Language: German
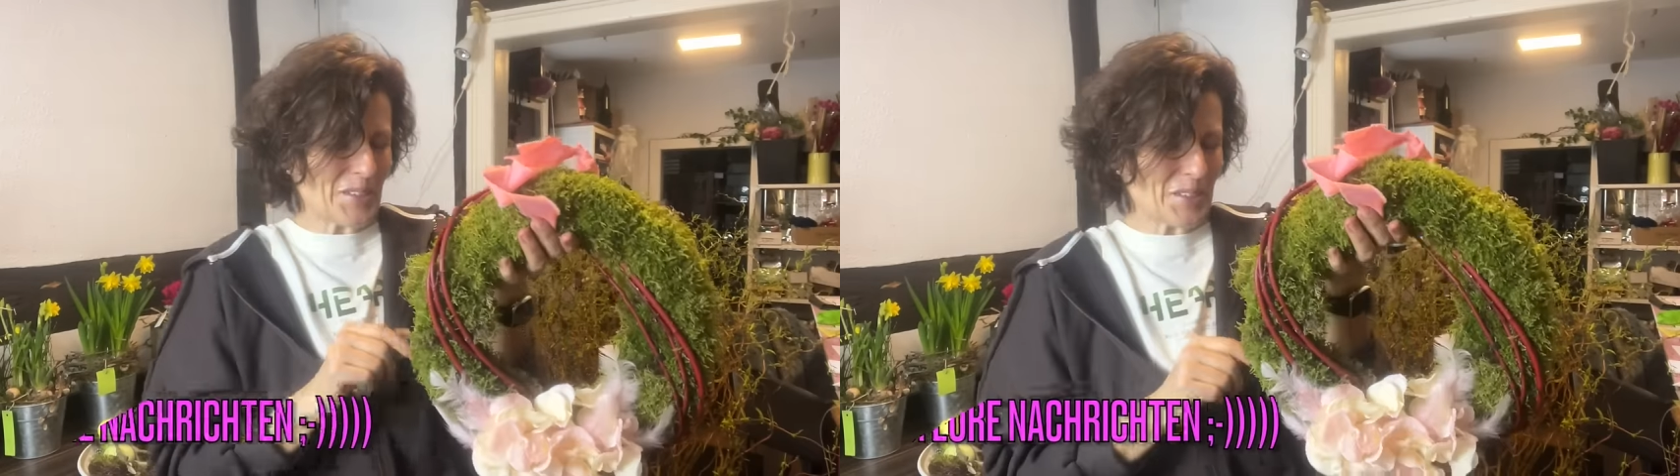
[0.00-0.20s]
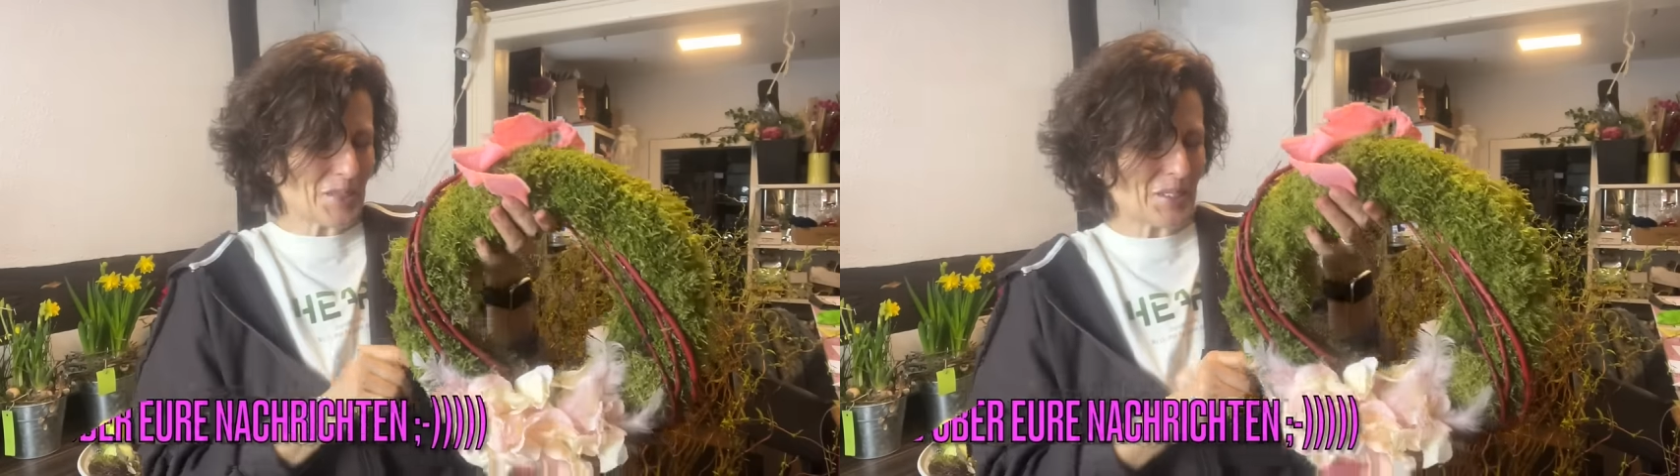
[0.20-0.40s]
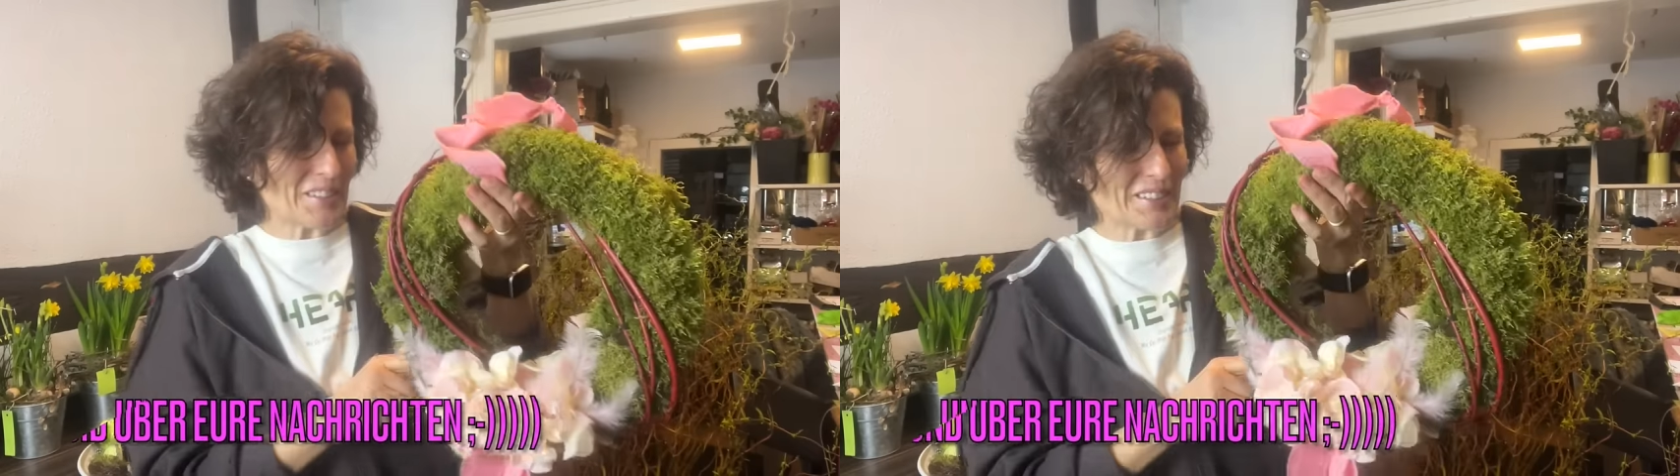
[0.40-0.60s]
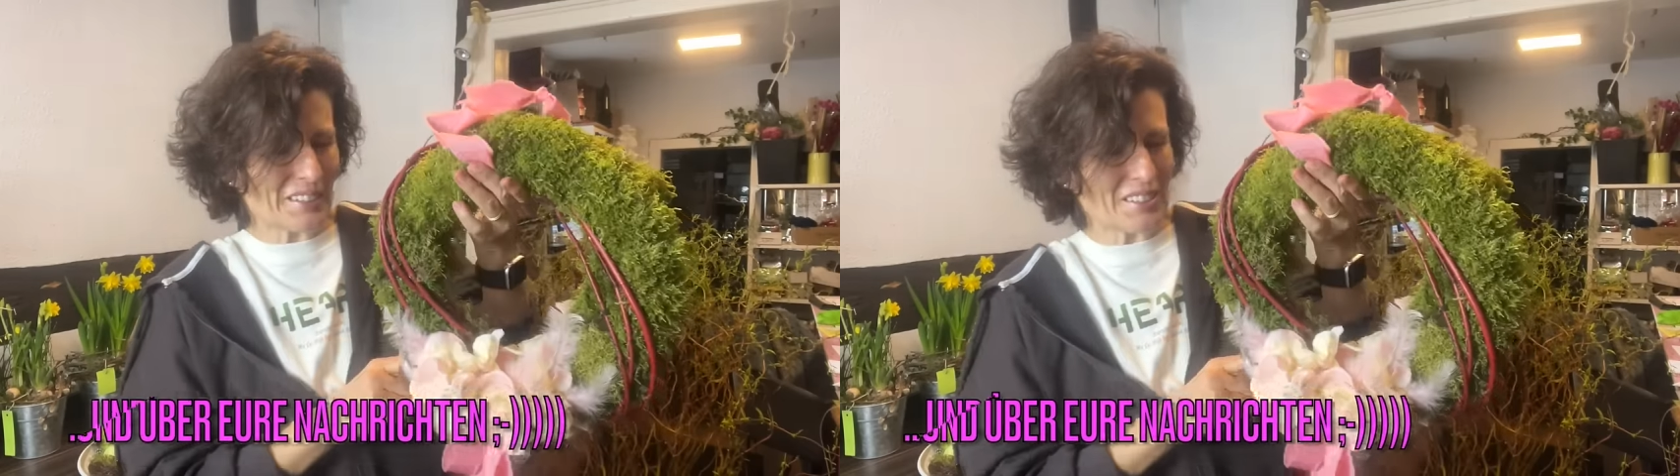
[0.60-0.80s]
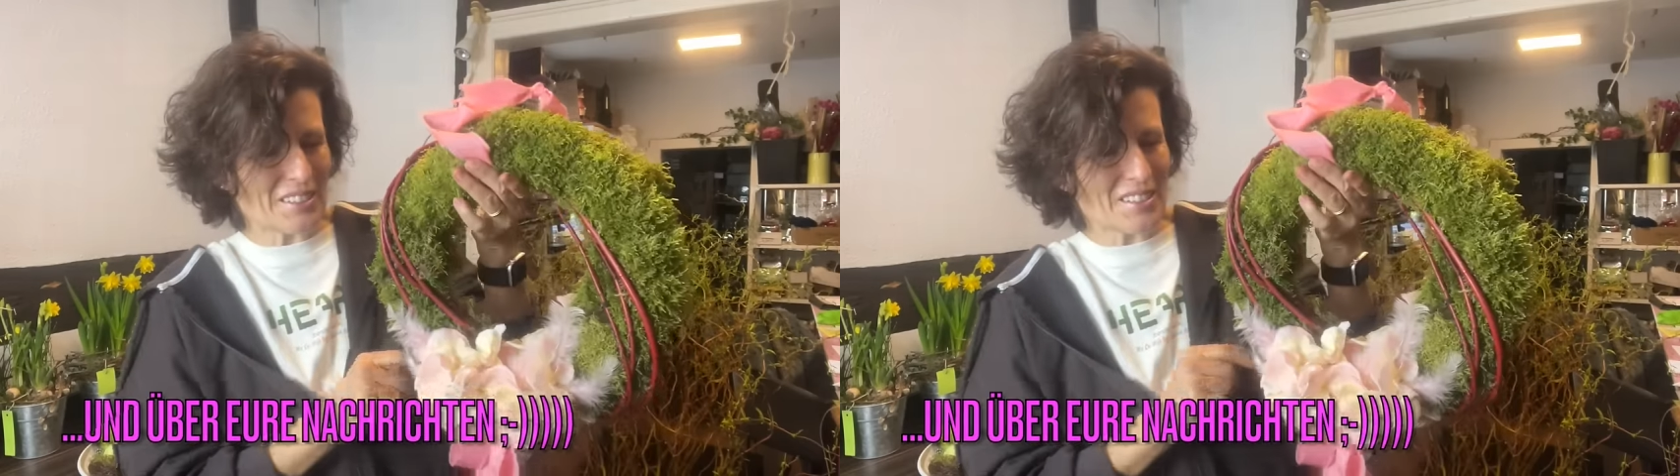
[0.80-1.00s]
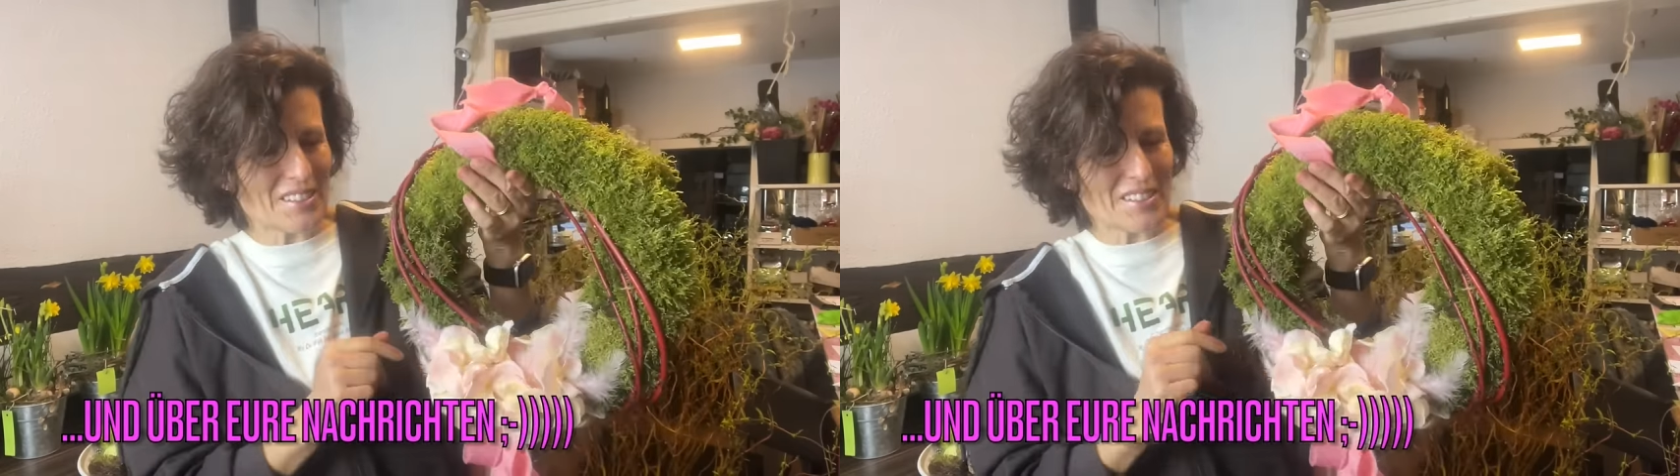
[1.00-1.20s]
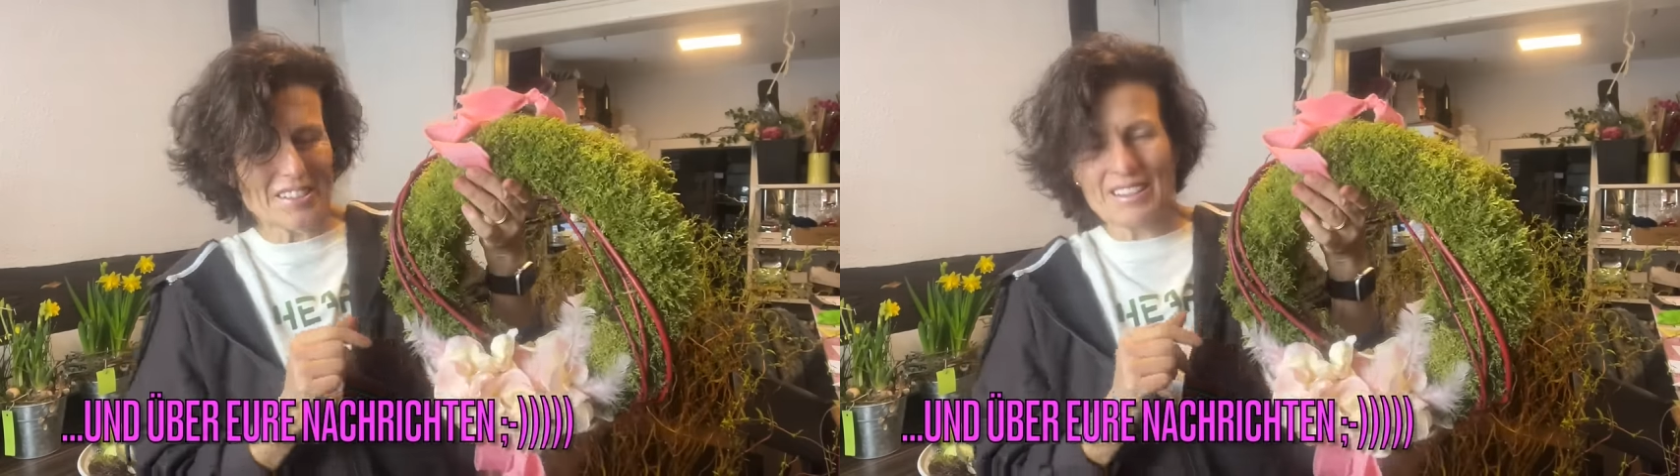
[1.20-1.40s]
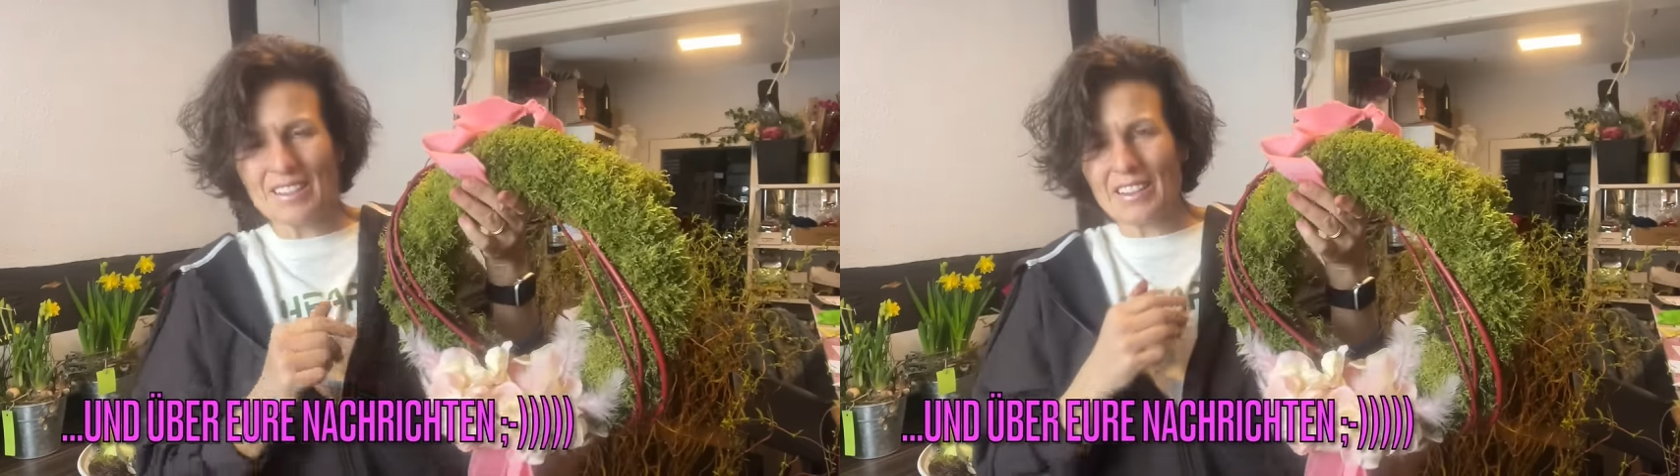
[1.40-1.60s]
natürlich. Aber das ist
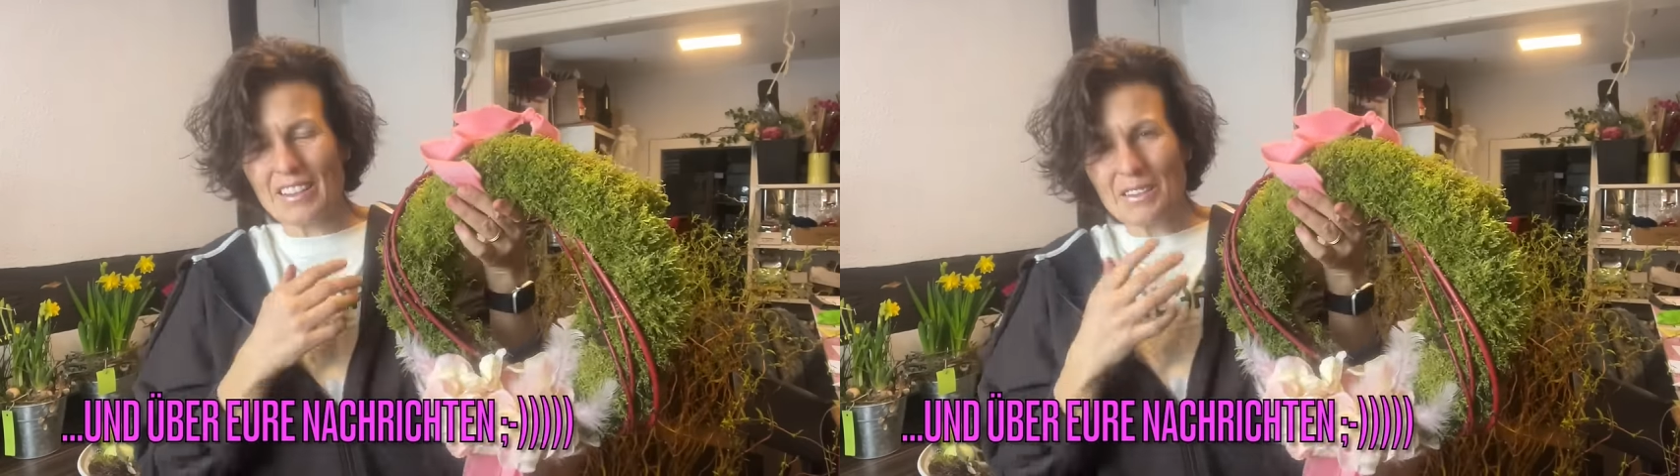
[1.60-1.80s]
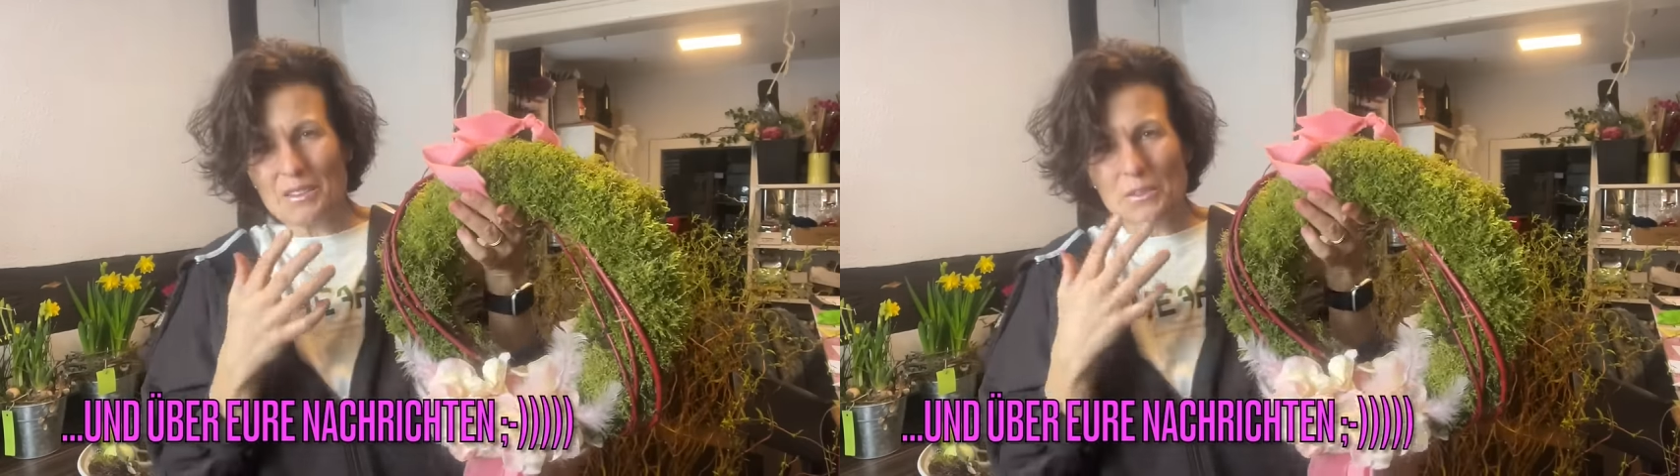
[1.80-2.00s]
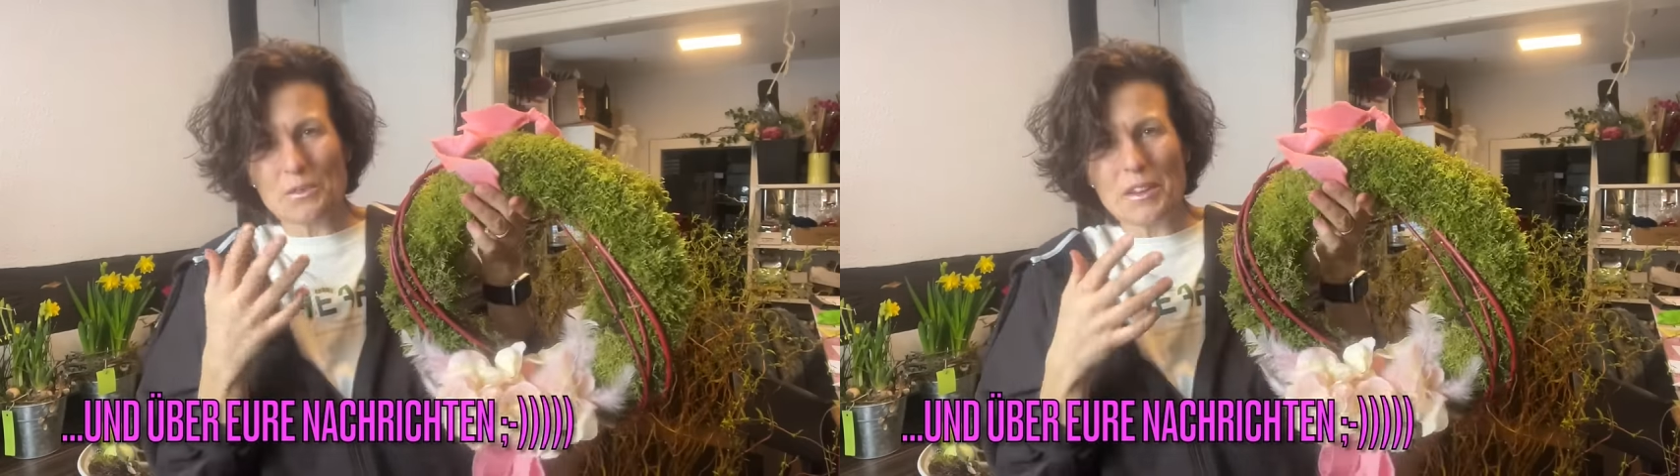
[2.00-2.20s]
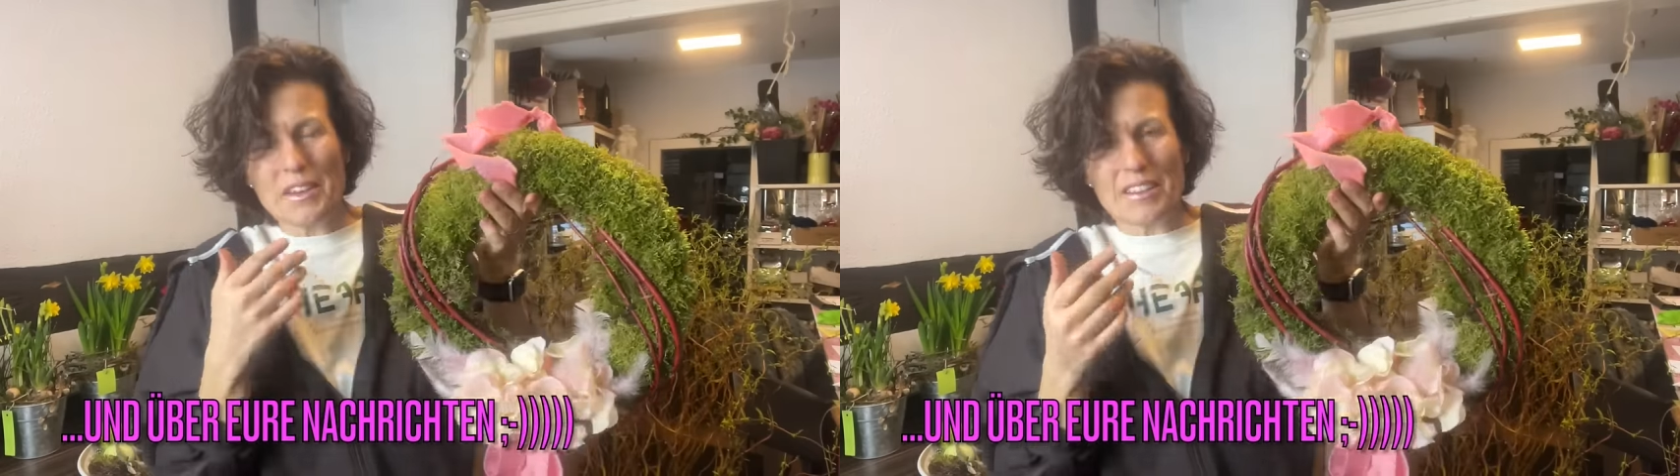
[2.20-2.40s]
jetzt eigentlich so,